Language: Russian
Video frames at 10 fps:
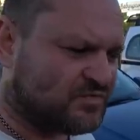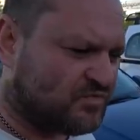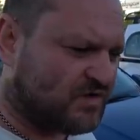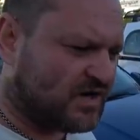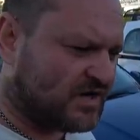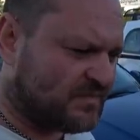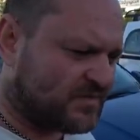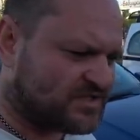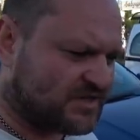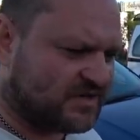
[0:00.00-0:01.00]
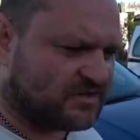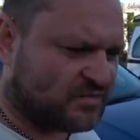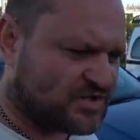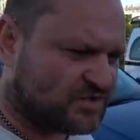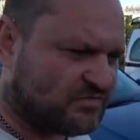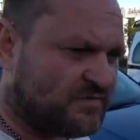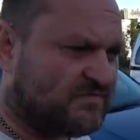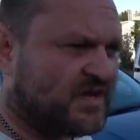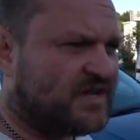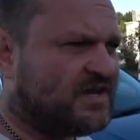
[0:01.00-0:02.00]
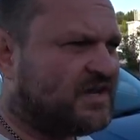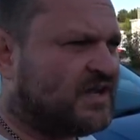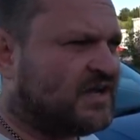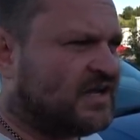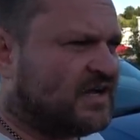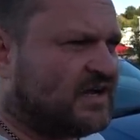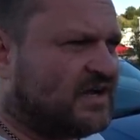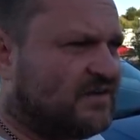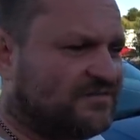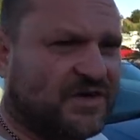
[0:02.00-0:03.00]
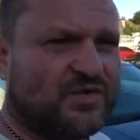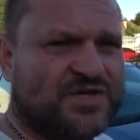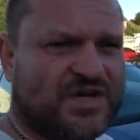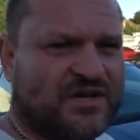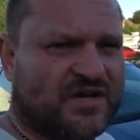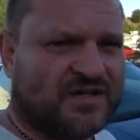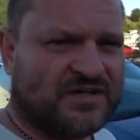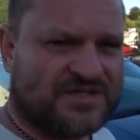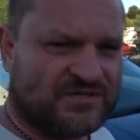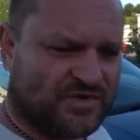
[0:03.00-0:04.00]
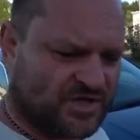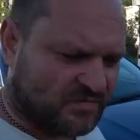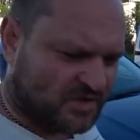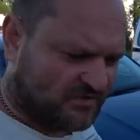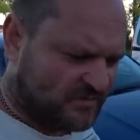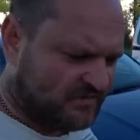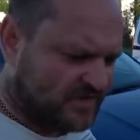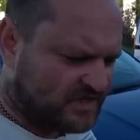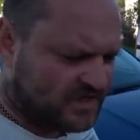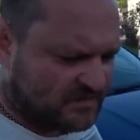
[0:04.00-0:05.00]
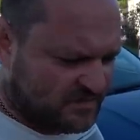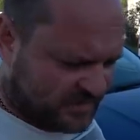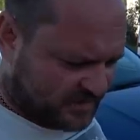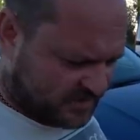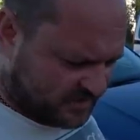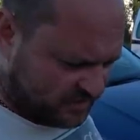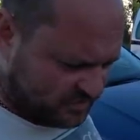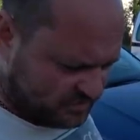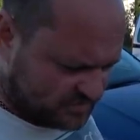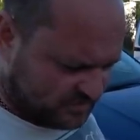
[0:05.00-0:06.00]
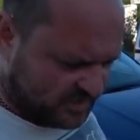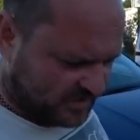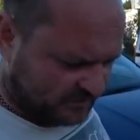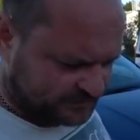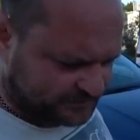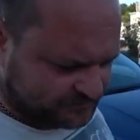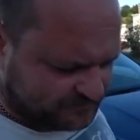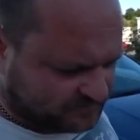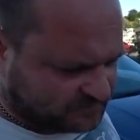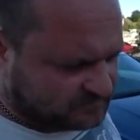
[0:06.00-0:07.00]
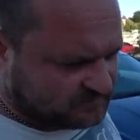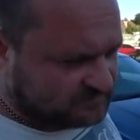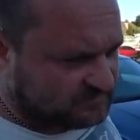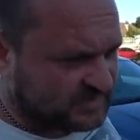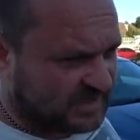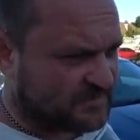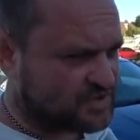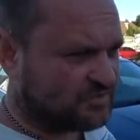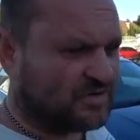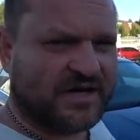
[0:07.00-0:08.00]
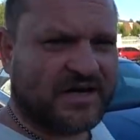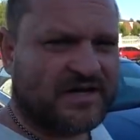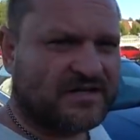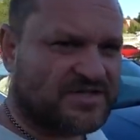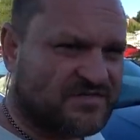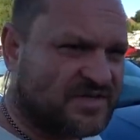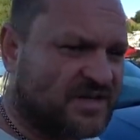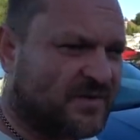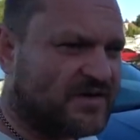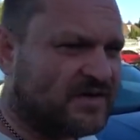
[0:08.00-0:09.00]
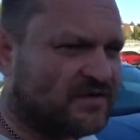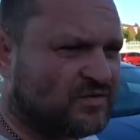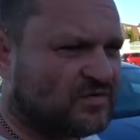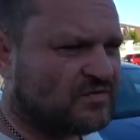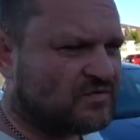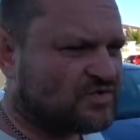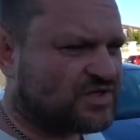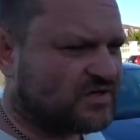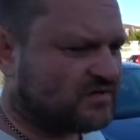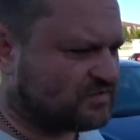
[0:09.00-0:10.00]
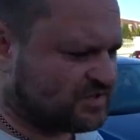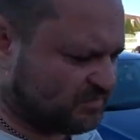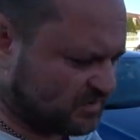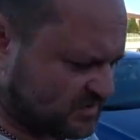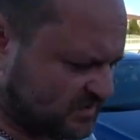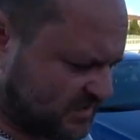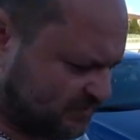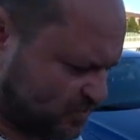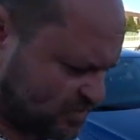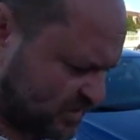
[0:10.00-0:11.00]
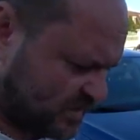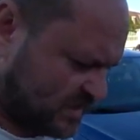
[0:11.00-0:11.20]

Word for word: буквально они поставили эту машину в объявлении. Э, второй день она сегодня была в объявлении, и мы приехали, ее забрали. Там еще были какие-то звонки по ней, но уже, уже было слегка поздно.